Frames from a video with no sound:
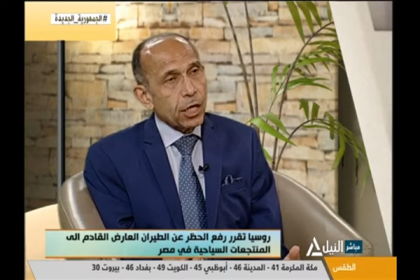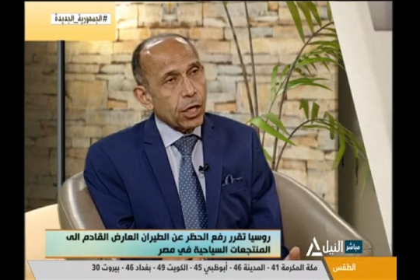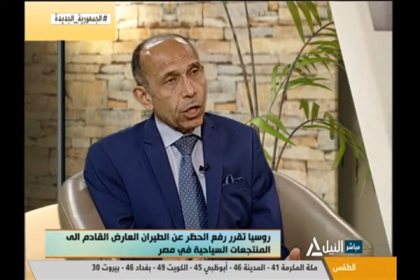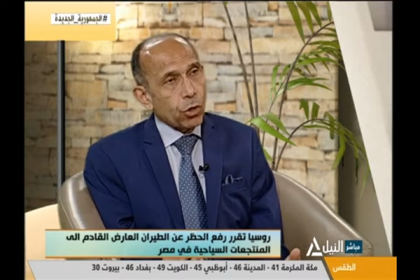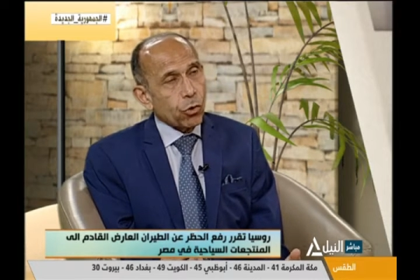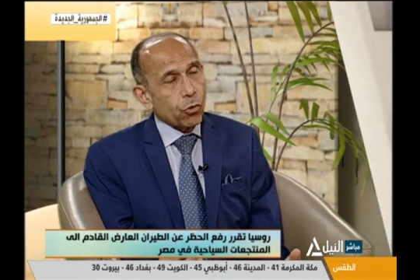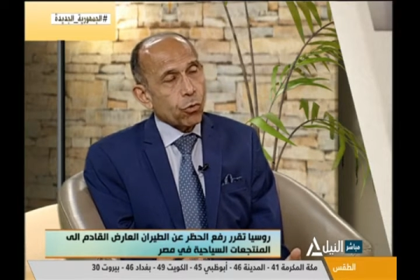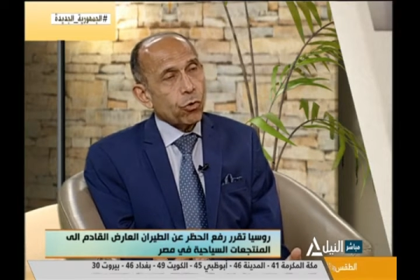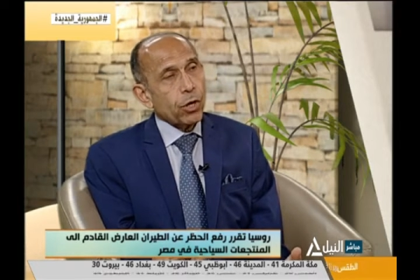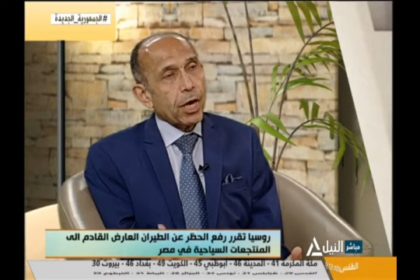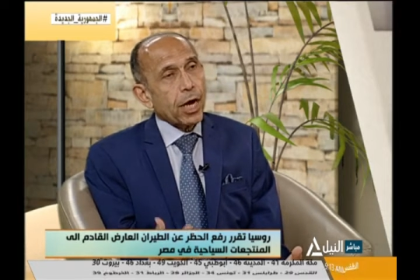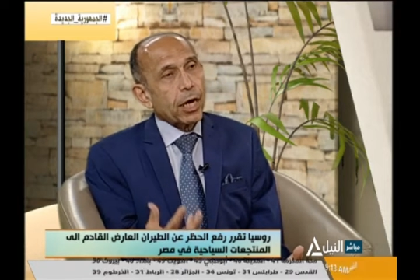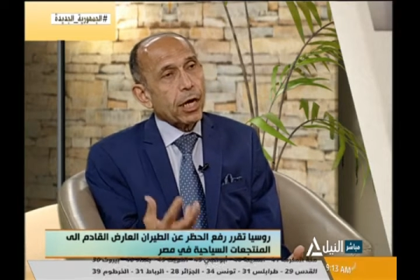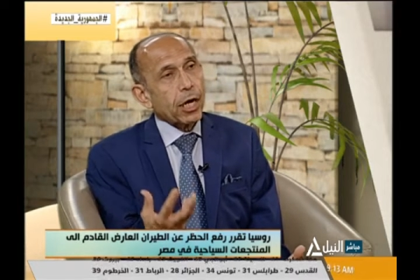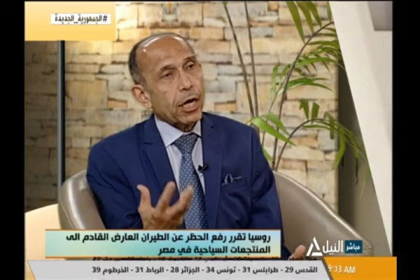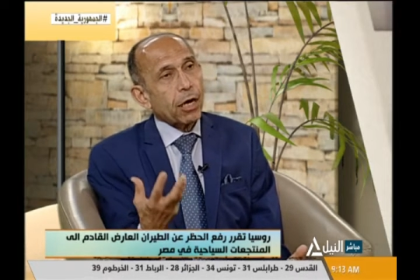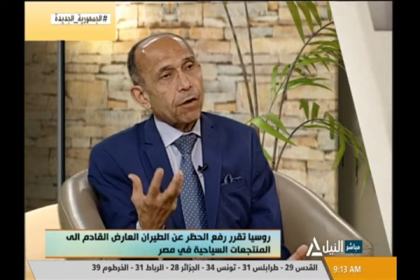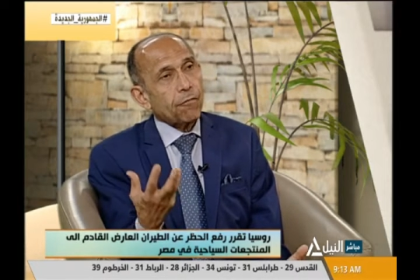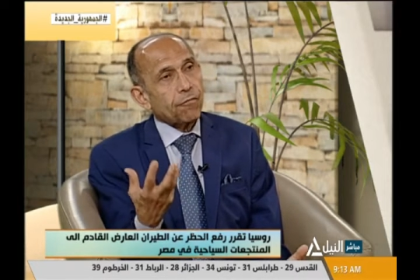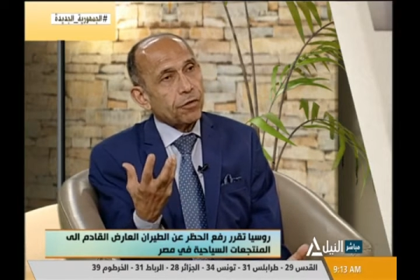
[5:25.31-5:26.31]
أن
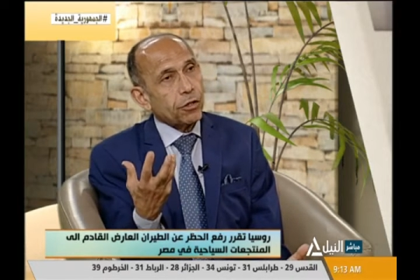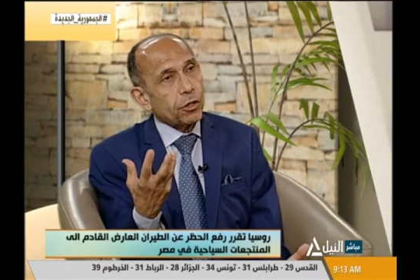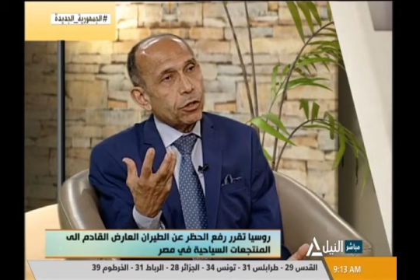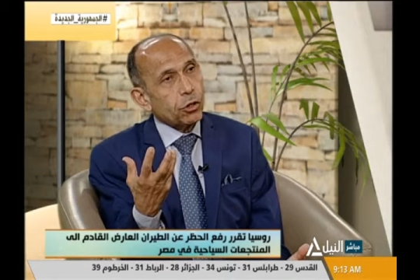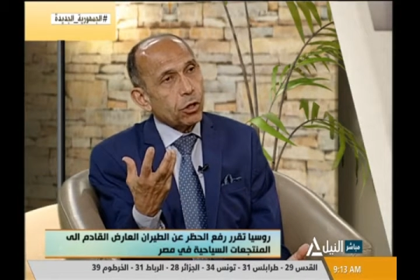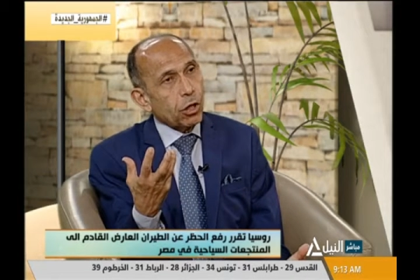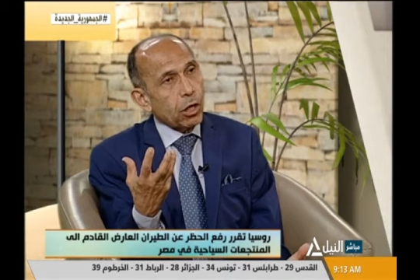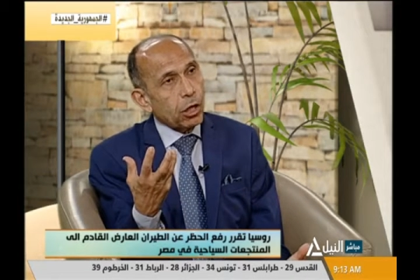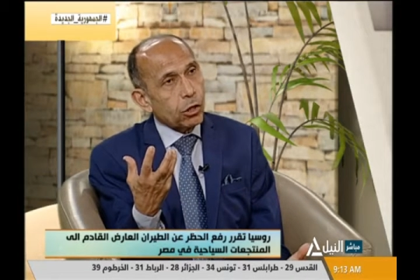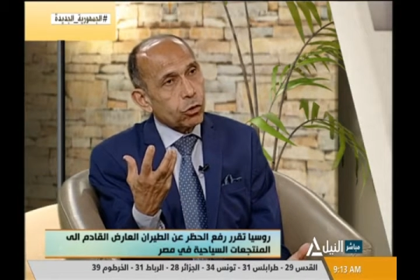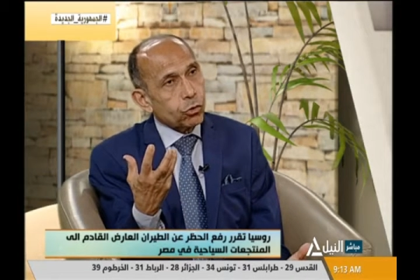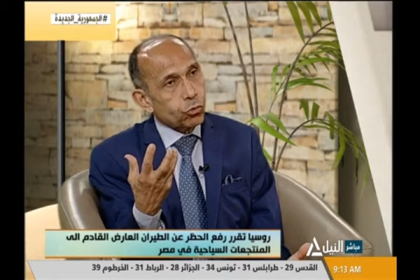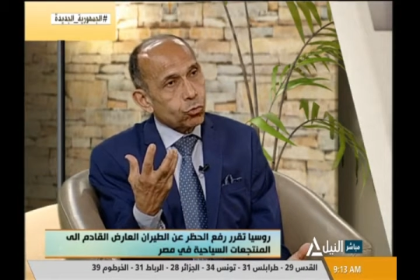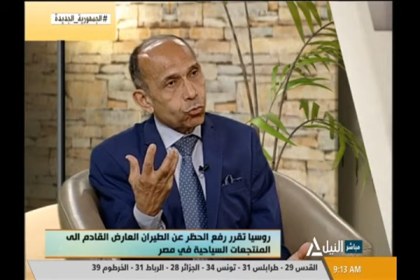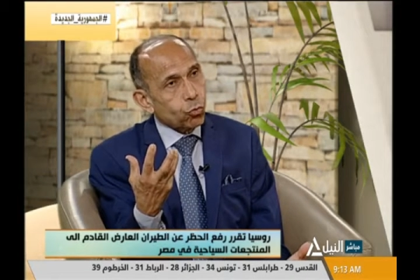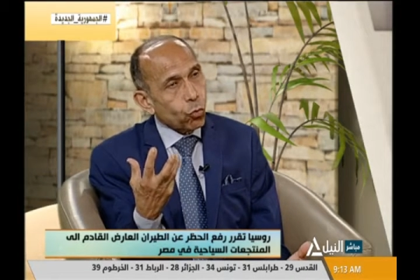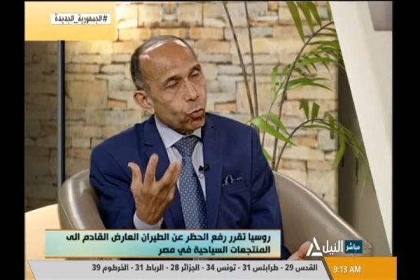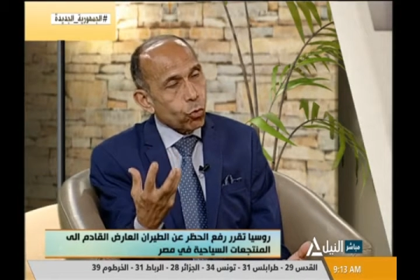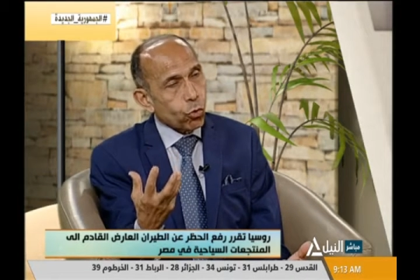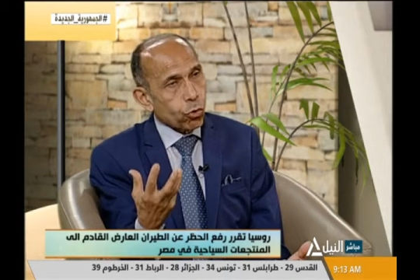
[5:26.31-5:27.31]
هناك في
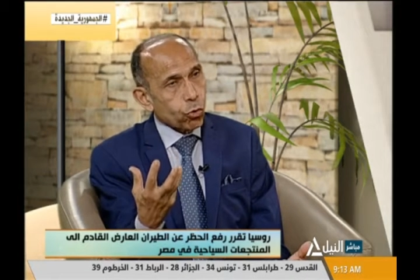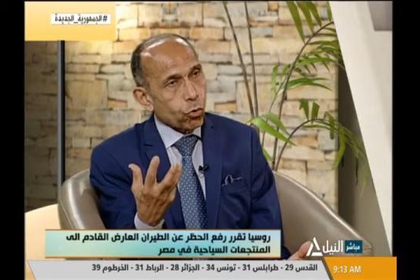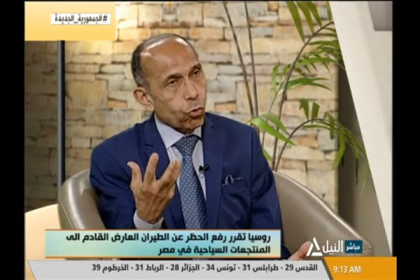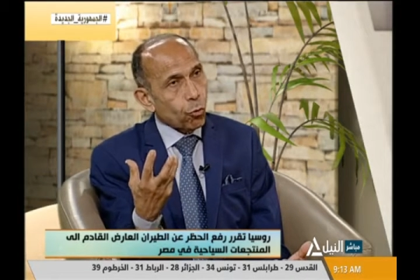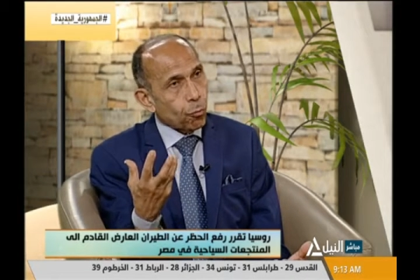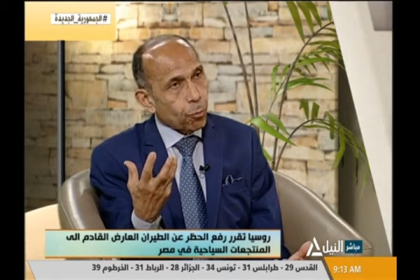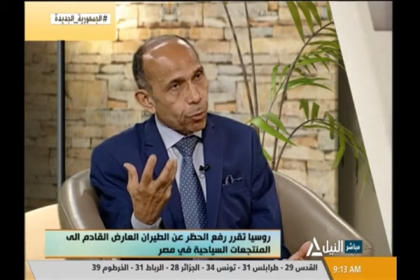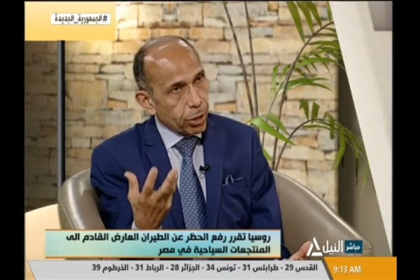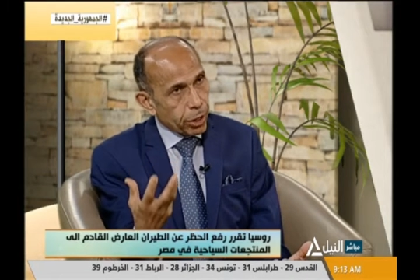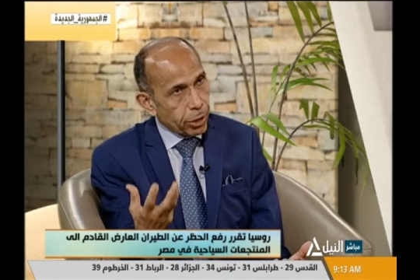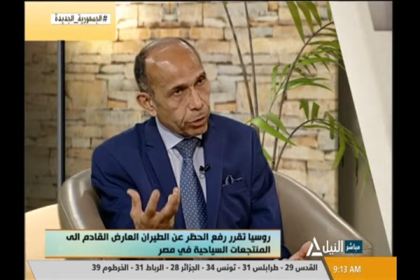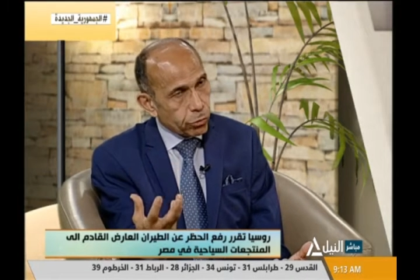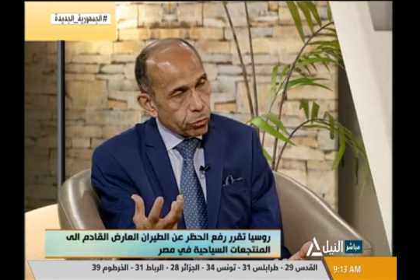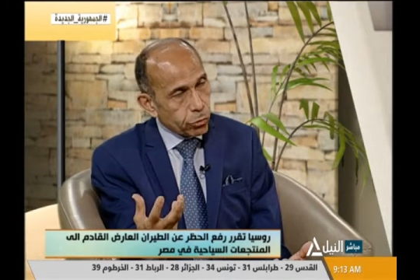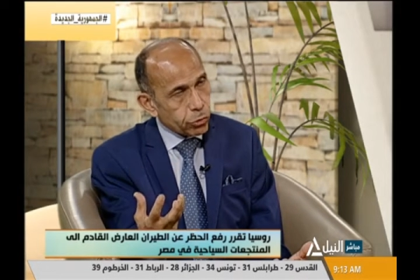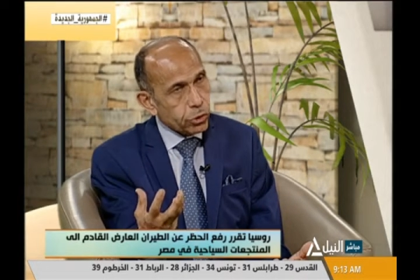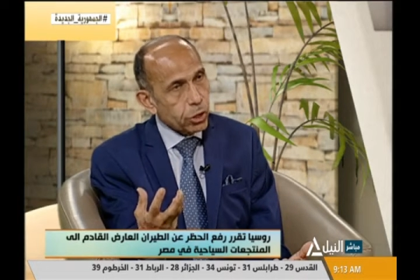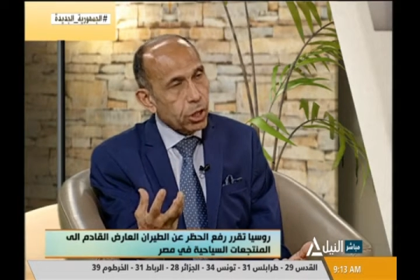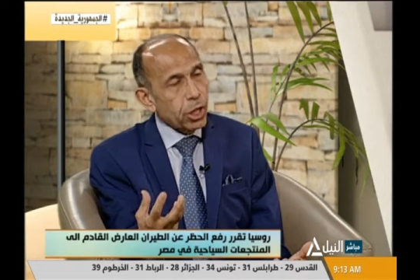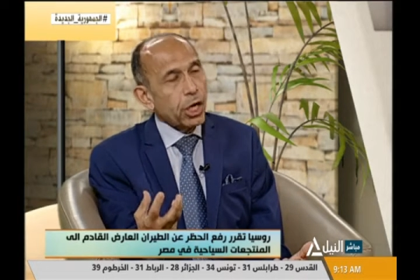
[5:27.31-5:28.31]
التور
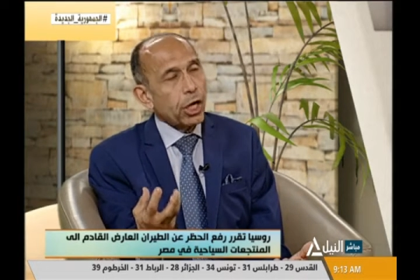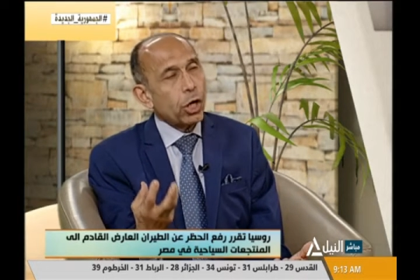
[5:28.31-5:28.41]
اوبريتورز